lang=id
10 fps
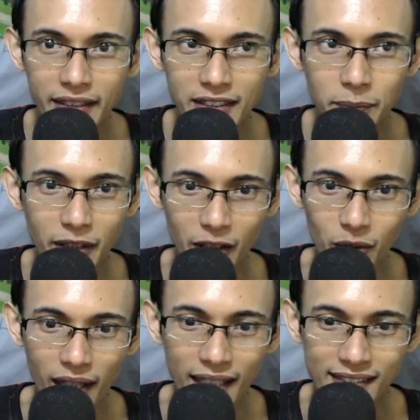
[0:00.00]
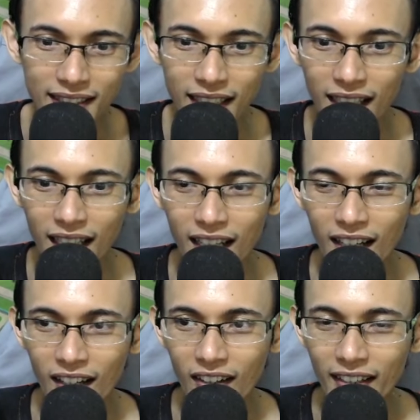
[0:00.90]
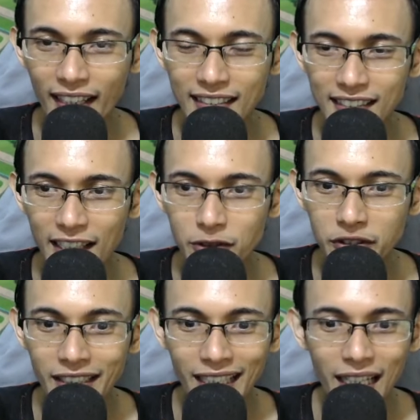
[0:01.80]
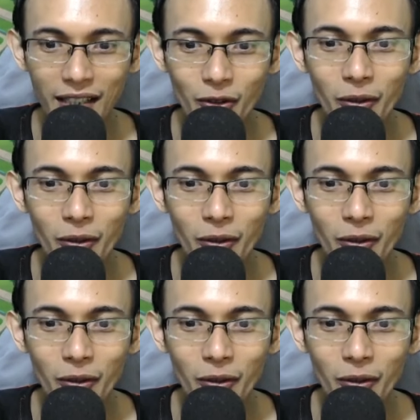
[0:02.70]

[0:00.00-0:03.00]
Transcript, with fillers: seperti itu guys. Oke, selanjutnya gue